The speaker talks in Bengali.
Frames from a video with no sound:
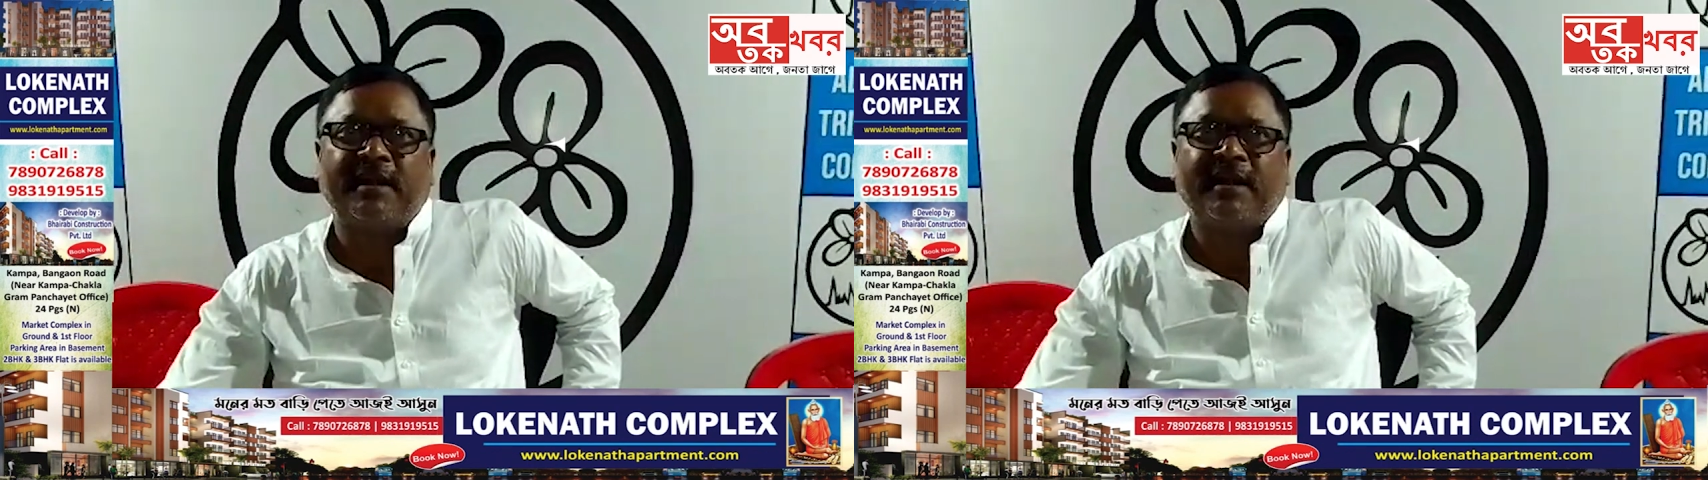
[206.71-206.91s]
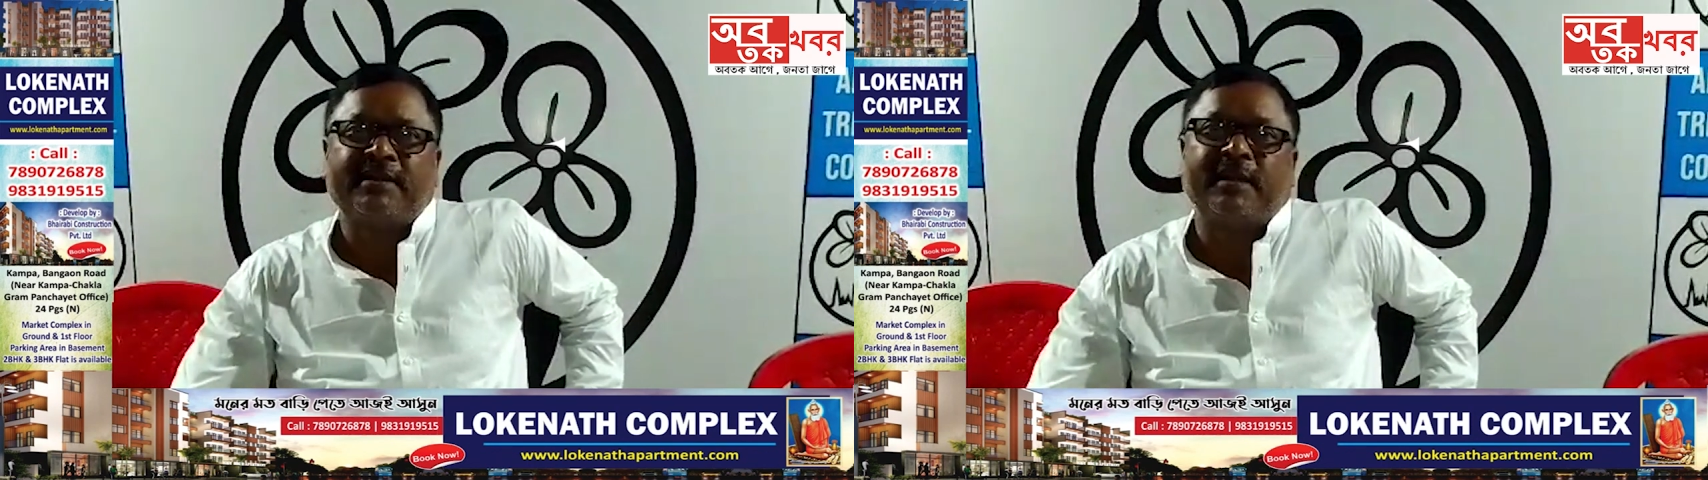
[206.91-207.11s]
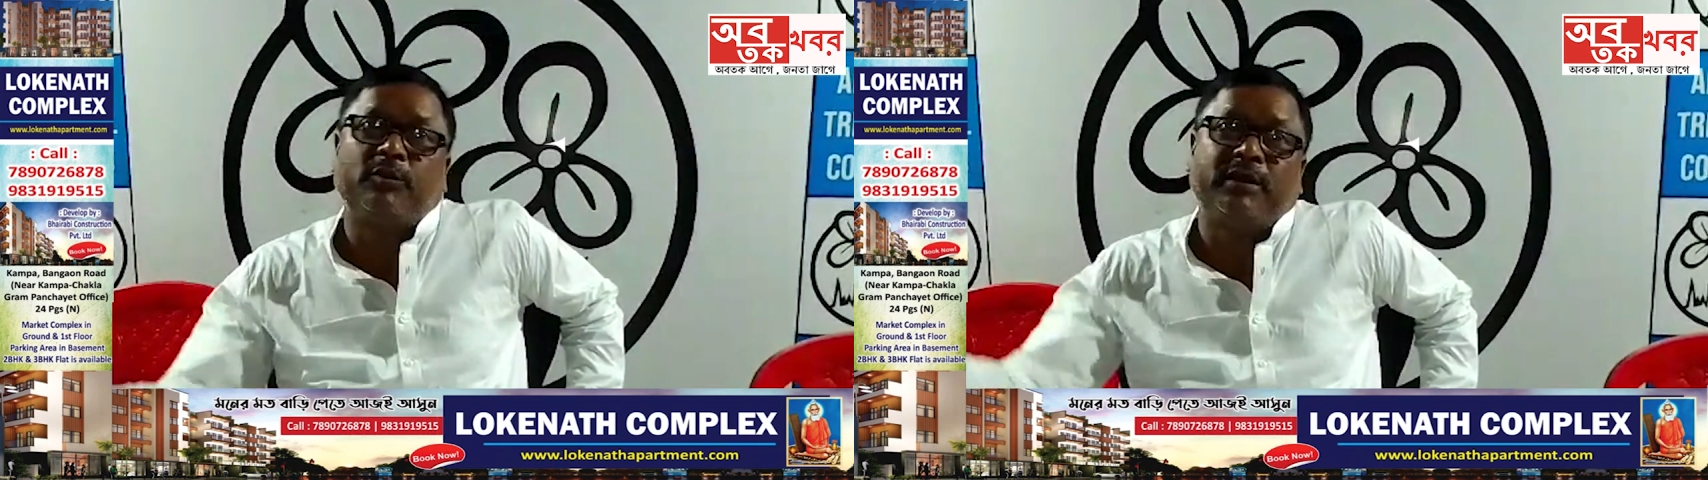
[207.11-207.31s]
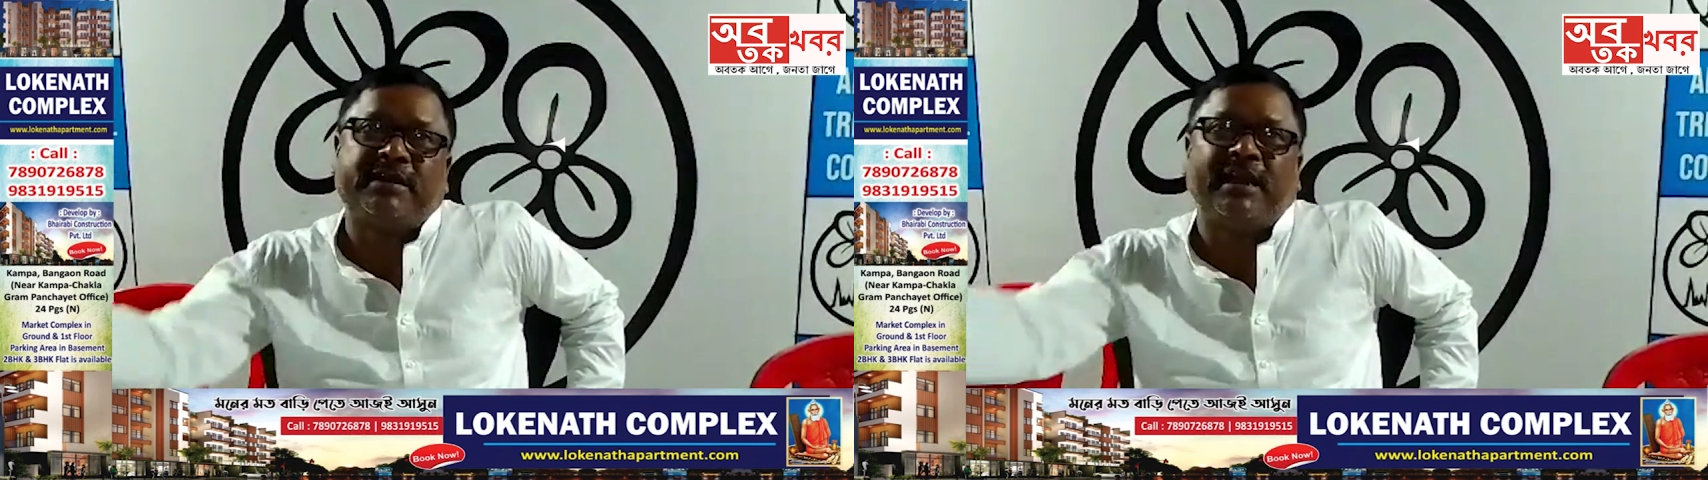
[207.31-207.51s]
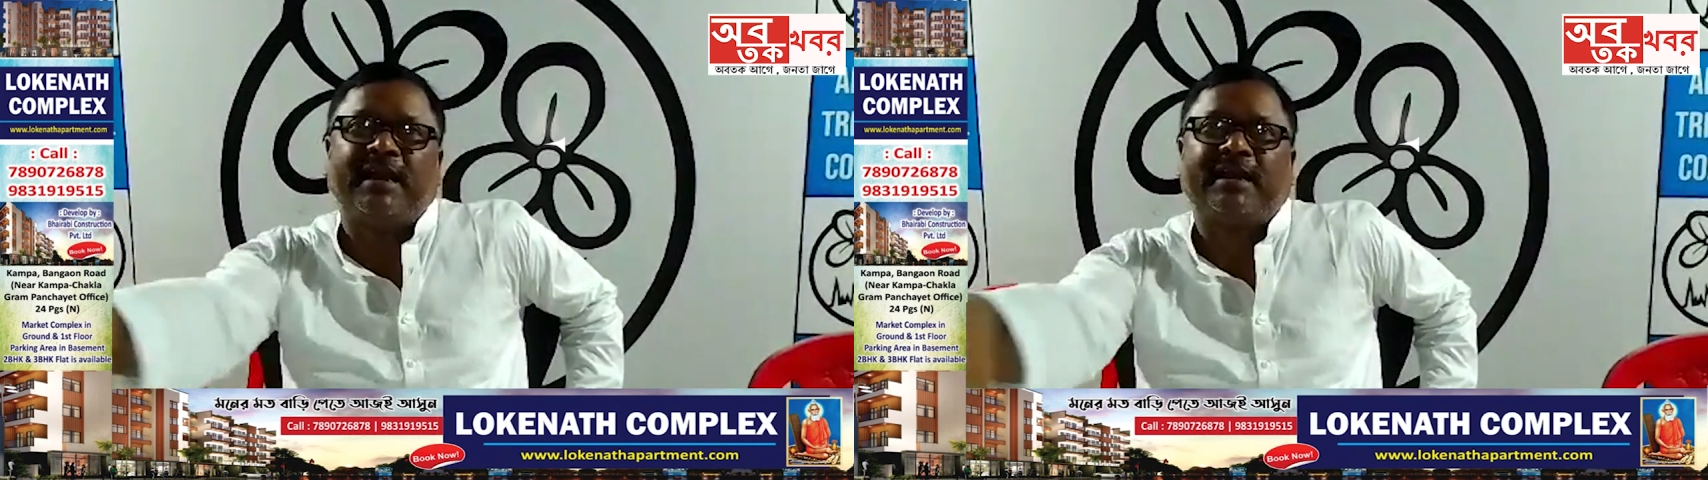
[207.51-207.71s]
তাহলে উনি
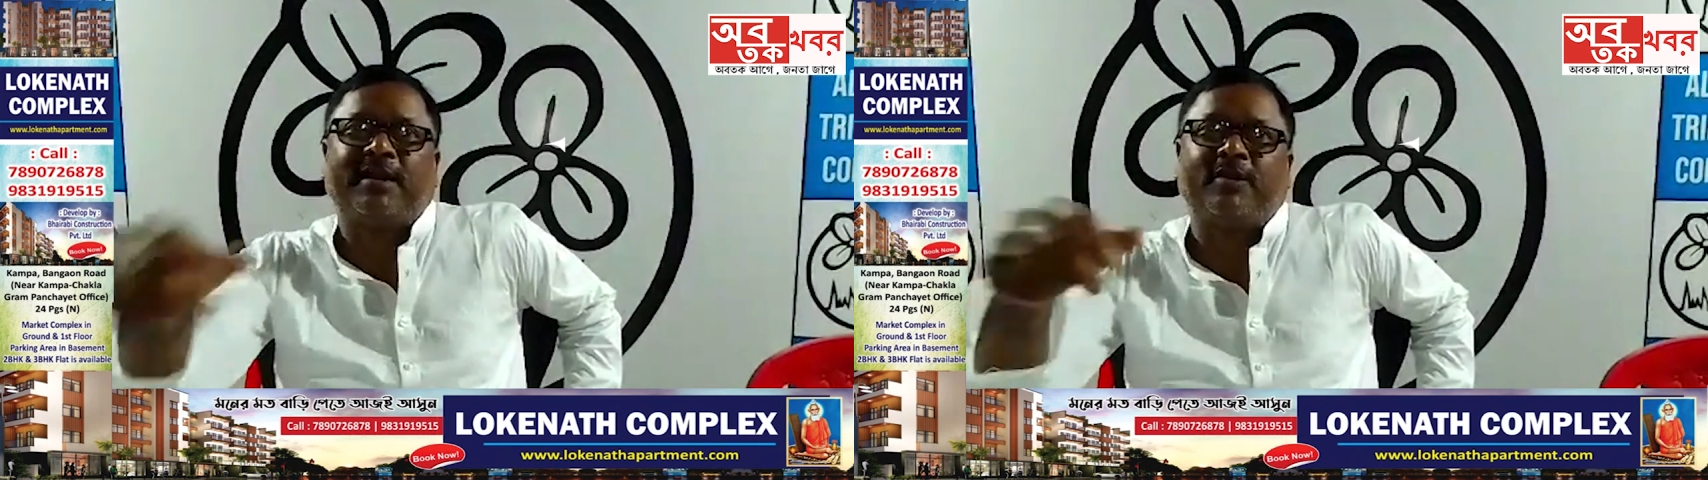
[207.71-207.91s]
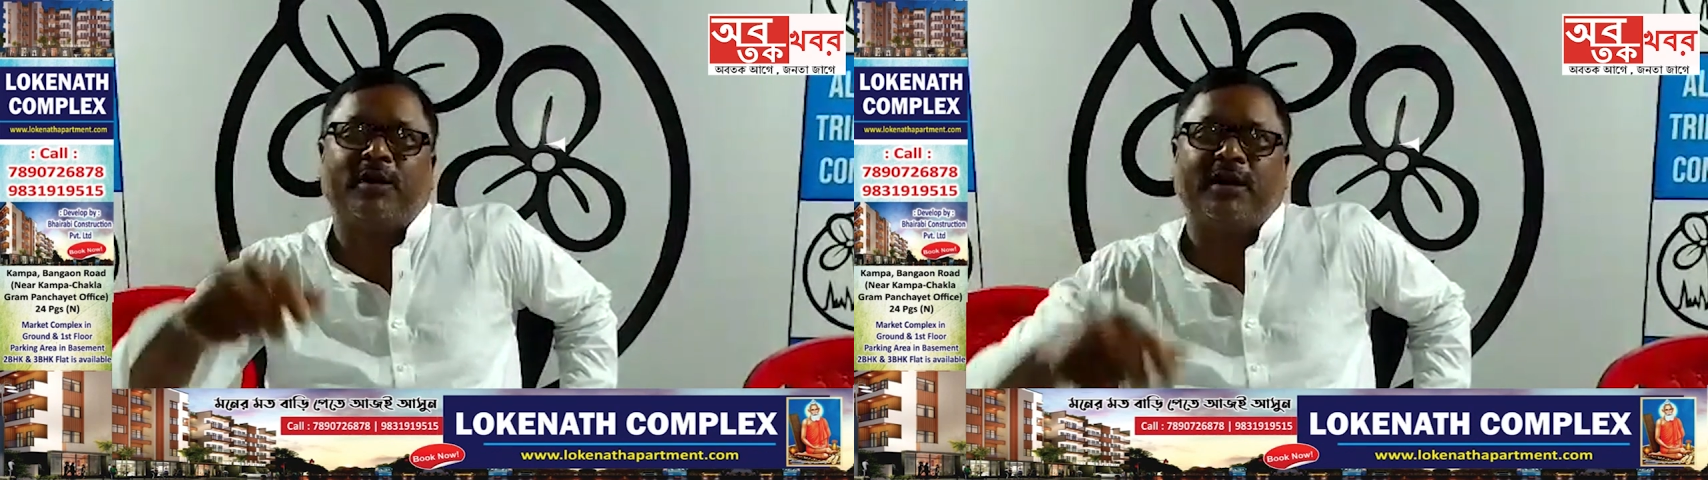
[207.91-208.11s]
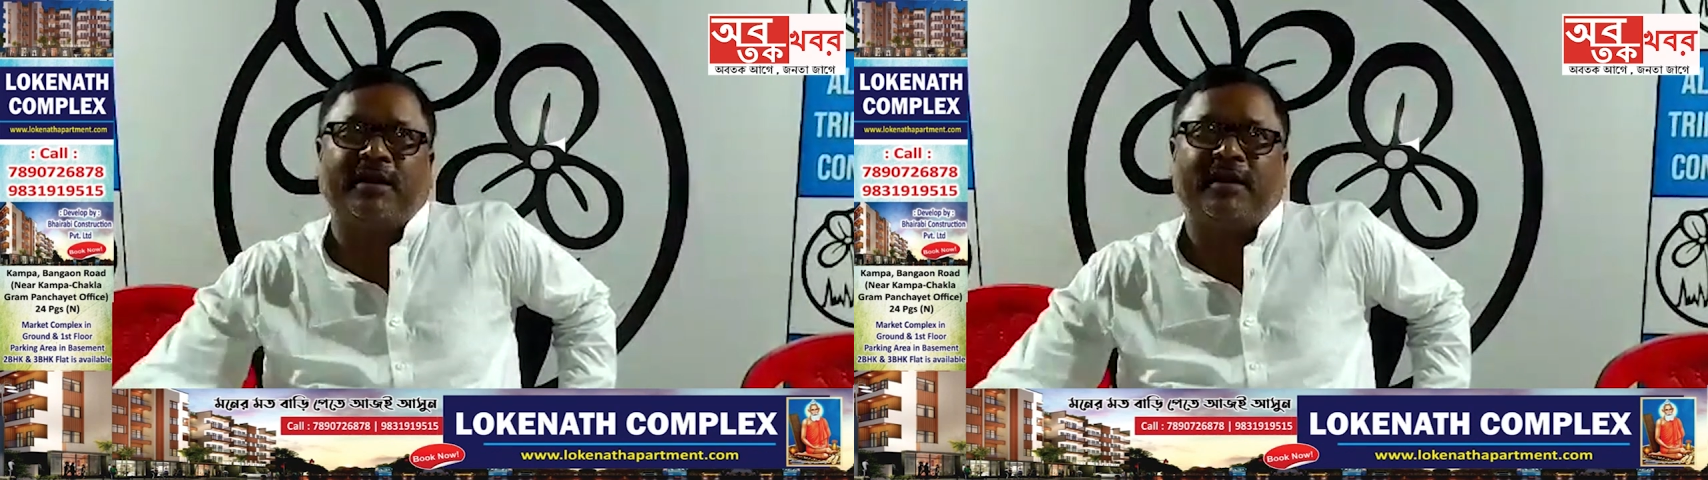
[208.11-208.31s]
ছিলেন কেন ওখানে